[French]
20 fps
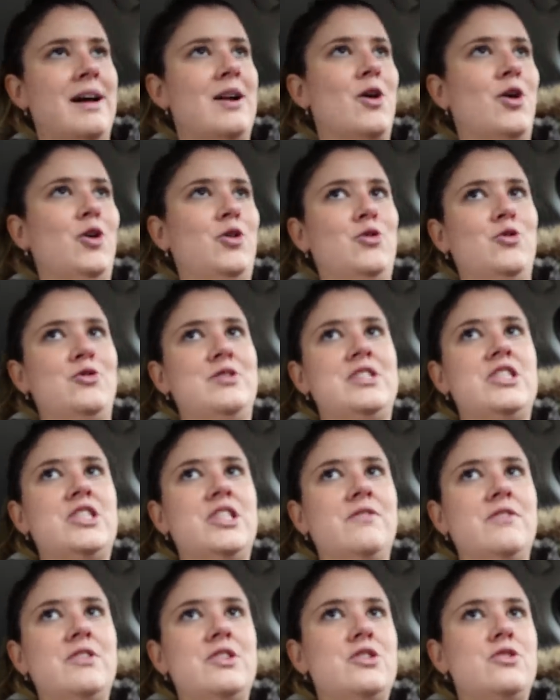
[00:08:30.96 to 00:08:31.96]
Alors que si
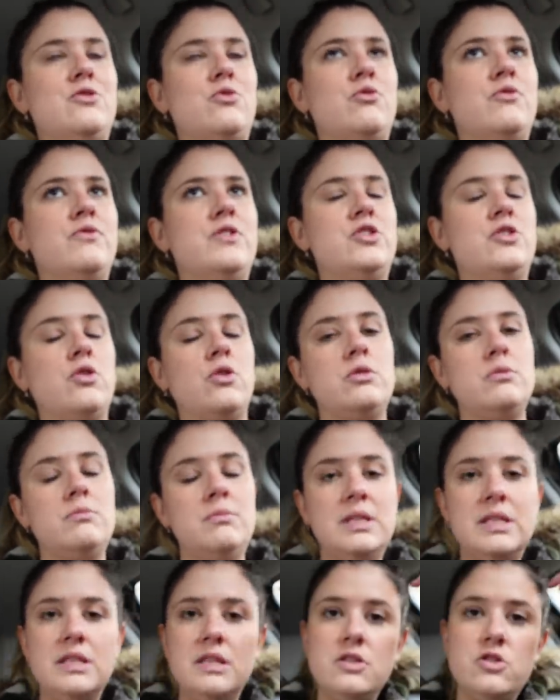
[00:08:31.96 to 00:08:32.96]
j'avais trouvé genre une
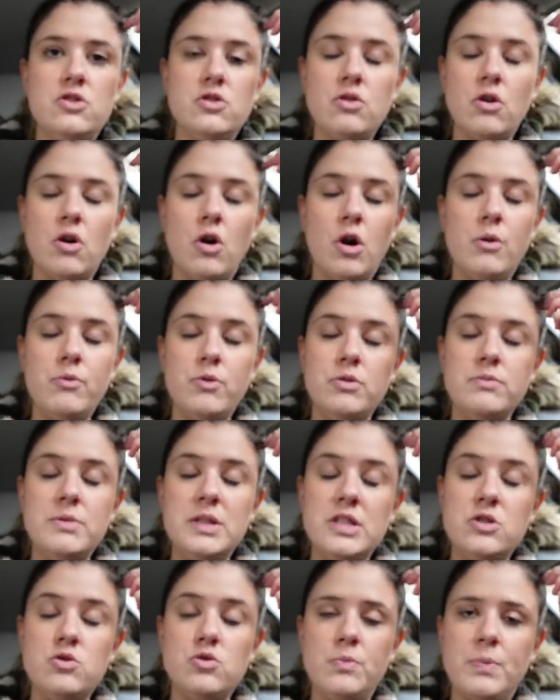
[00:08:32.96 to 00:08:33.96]
mini robe ou une
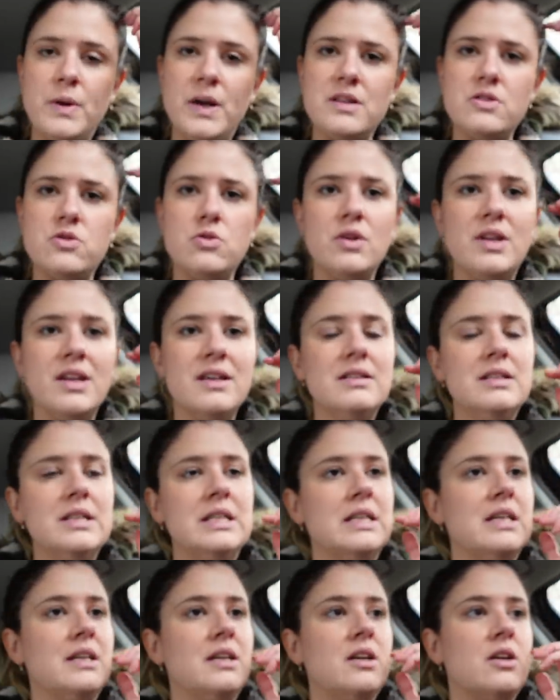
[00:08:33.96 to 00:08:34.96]
mini jupe à sequins,
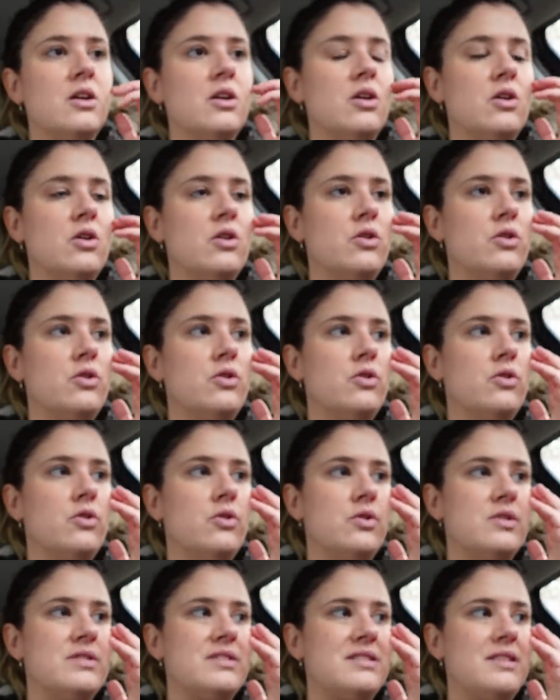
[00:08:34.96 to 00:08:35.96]

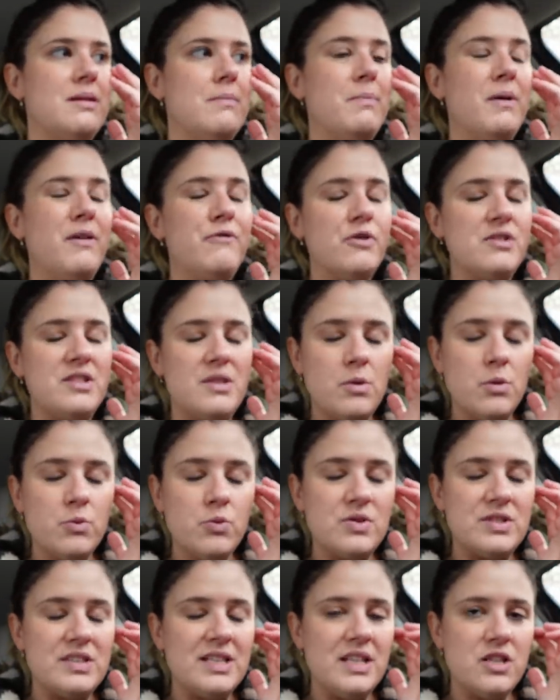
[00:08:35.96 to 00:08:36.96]
c'est pas forcément
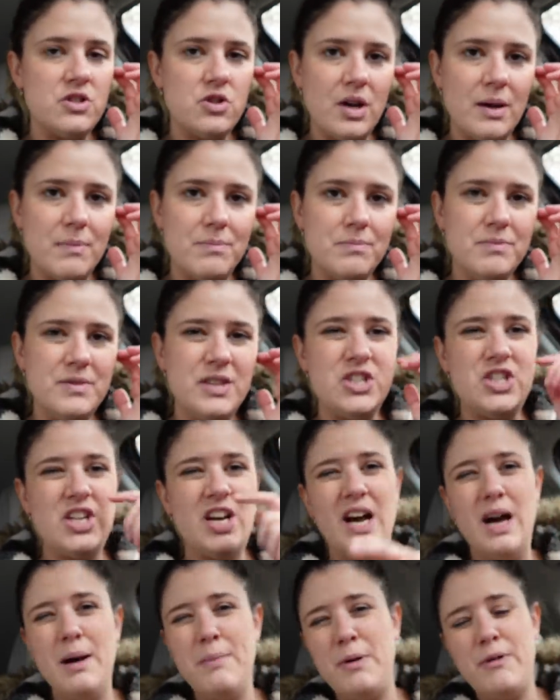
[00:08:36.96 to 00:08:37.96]
mon style et j'aurais
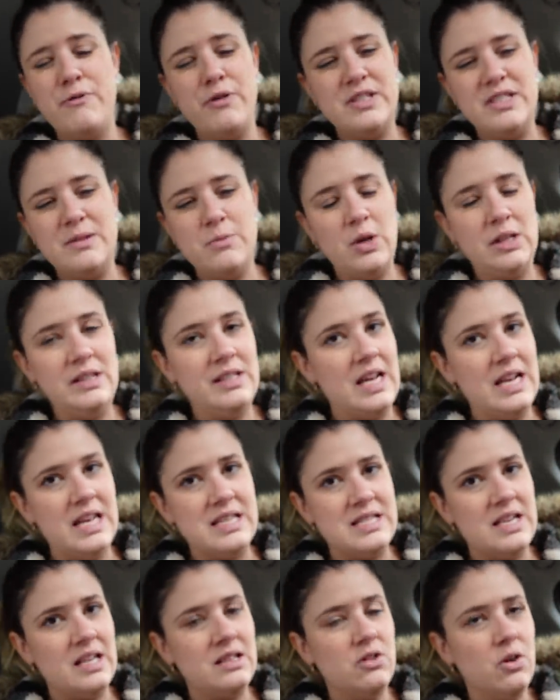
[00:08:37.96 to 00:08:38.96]
déjà un pas forcément été à
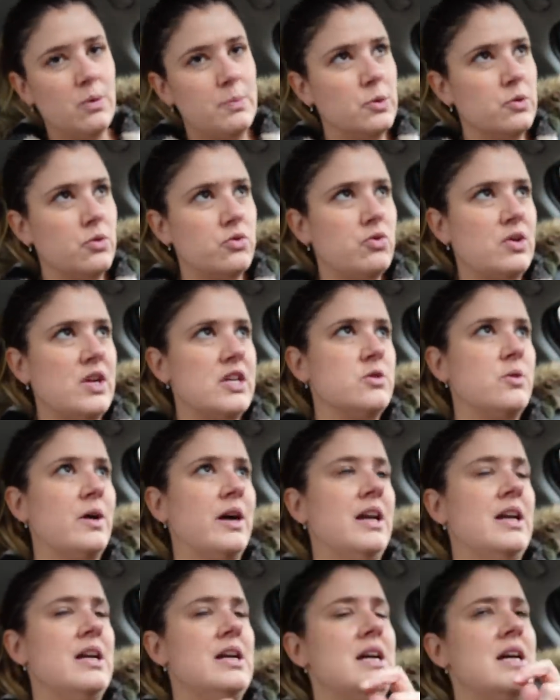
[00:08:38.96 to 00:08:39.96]
l'aise là-dedans pendant toute la
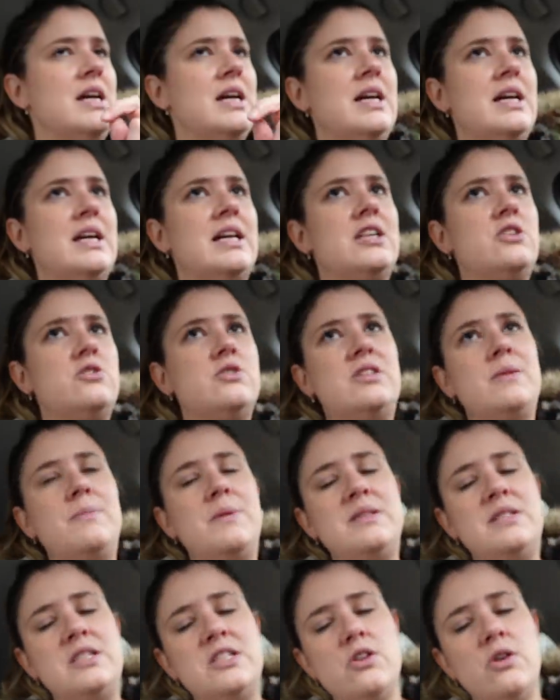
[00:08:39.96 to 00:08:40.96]
soirée et je ne sais
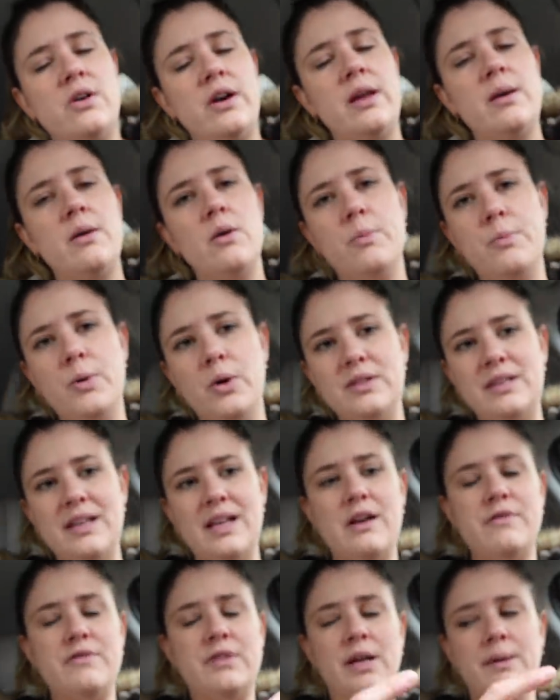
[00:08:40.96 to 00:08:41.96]
pas si je l'aurai euh, porté
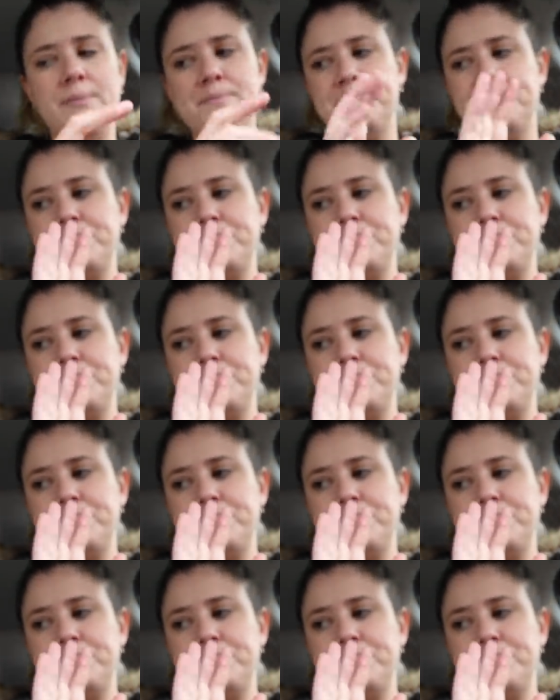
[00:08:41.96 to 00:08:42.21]
à l'avenir.